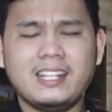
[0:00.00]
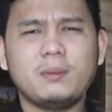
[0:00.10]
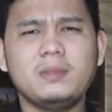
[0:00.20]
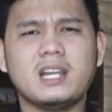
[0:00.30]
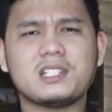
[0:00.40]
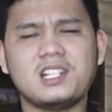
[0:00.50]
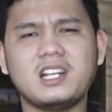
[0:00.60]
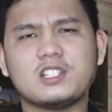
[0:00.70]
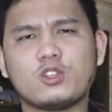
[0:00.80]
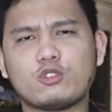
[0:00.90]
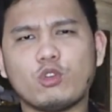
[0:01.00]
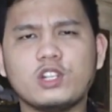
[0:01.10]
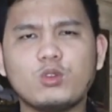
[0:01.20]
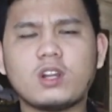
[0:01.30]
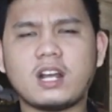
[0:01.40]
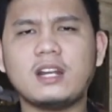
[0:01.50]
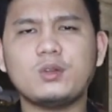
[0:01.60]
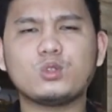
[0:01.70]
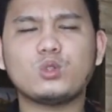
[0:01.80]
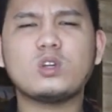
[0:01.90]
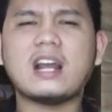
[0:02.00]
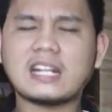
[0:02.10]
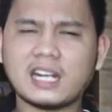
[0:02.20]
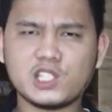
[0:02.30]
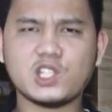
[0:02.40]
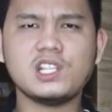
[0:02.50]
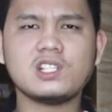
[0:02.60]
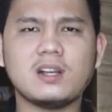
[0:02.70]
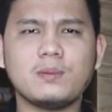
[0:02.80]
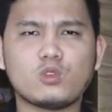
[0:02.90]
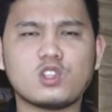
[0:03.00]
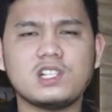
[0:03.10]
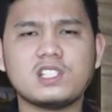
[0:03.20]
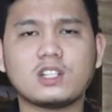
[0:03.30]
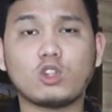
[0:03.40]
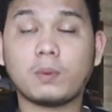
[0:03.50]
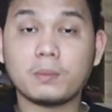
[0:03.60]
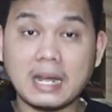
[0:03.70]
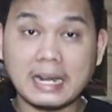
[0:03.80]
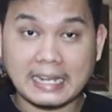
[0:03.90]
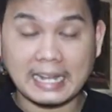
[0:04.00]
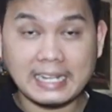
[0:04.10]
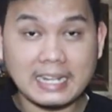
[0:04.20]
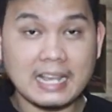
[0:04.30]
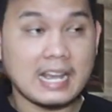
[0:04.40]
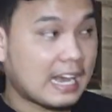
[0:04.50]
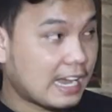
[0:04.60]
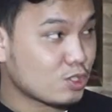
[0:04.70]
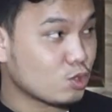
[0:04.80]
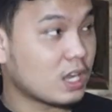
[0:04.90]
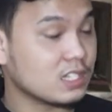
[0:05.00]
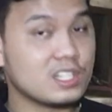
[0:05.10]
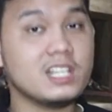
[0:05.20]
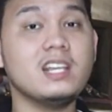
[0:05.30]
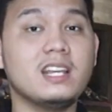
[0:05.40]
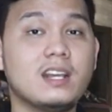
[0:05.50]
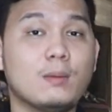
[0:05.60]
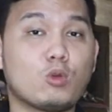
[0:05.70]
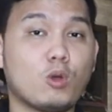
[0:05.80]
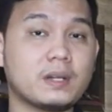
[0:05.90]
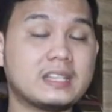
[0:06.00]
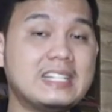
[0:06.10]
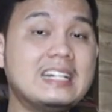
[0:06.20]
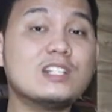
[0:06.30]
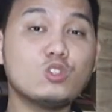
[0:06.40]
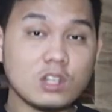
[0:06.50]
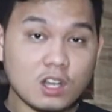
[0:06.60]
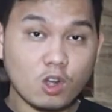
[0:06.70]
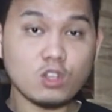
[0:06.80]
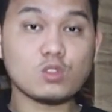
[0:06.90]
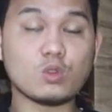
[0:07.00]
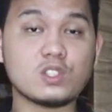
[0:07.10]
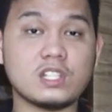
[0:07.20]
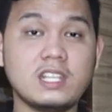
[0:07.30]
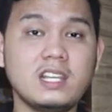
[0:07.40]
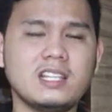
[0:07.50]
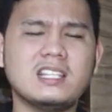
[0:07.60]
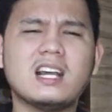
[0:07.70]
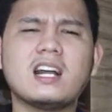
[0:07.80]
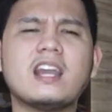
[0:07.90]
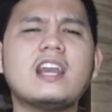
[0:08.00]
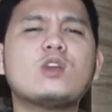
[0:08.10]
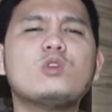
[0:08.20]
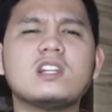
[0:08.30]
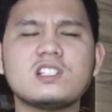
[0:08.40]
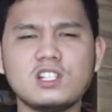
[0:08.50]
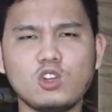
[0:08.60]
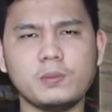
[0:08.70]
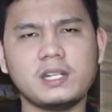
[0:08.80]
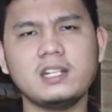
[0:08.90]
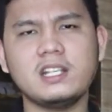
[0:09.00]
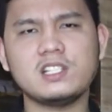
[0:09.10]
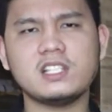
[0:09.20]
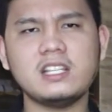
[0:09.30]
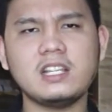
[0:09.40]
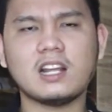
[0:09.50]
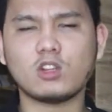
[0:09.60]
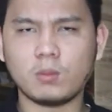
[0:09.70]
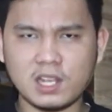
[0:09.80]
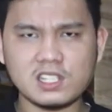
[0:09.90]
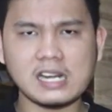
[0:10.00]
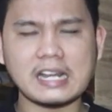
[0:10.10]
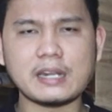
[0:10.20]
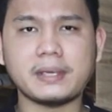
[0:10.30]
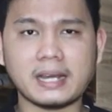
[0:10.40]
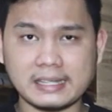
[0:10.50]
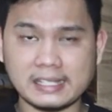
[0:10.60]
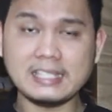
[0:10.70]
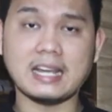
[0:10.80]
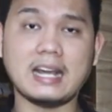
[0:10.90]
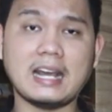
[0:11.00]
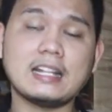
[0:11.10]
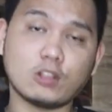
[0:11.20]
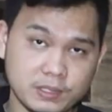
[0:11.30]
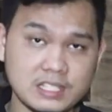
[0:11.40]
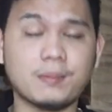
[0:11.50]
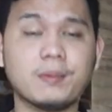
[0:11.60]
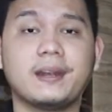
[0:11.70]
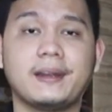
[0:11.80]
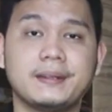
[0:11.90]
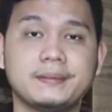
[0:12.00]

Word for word: DER biasanya nggak cocok digunakan untuk analisis saham perusahaan sektor perbankan, asuransi, properti, dan juga konstruksi yang ekuitasnya dominan diisi atau berasal dari pihak ketiga atau pinjaman.